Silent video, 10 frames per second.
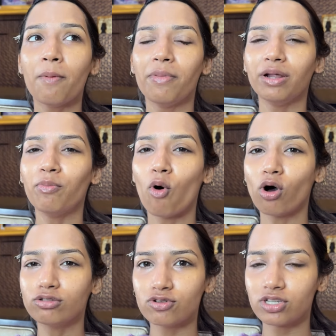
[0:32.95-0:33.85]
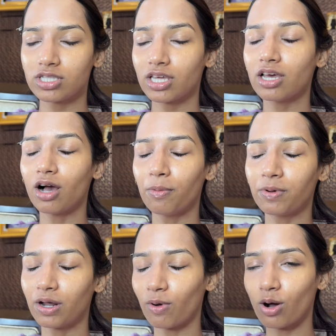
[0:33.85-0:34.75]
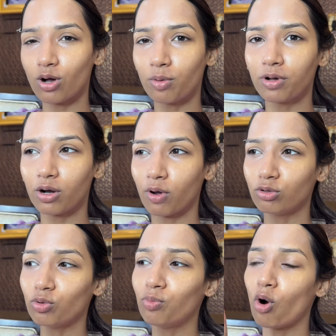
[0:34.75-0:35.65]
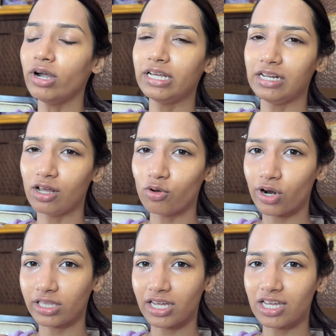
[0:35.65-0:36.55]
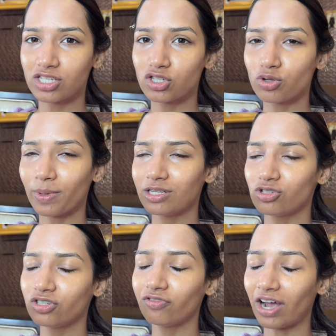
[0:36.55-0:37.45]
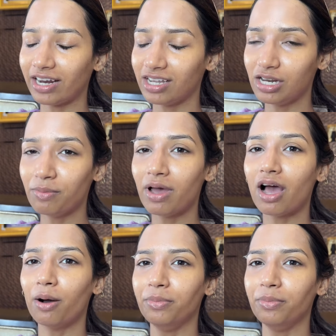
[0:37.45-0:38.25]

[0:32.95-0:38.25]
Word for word: मैंने बहुत सोची थी कि कब करवाऊ कब करवाऊ तो बहुत डिले हो रहा था ये चीज़ तो मैंने सोची फाइनली मैं